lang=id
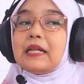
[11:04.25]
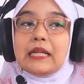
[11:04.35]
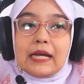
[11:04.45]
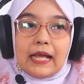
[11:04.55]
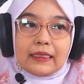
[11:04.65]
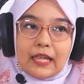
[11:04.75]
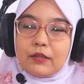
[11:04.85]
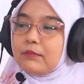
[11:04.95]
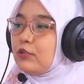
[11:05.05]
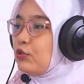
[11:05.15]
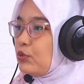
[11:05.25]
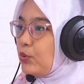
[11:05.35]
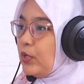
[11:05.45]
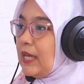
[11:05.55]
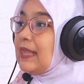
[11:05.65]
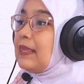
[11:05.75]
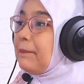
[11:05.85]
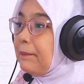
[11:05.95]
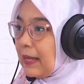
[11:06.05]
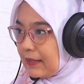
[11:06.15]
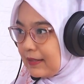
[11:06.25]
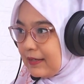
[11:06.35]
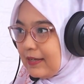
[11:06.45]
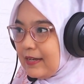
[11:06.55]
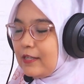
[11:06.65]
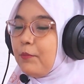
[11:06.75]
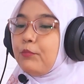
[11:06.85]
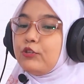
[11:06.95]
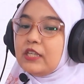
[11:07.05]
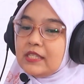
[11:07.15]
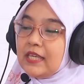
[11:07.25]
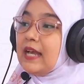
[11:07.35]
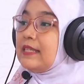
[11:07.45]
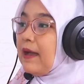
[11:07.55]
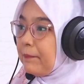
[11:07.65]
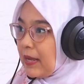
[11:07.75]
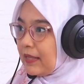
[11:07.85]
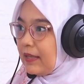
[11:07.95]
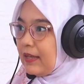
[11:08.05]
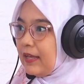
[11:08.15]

perlekatan menyusui yang tepat dan posisi yang nyaman.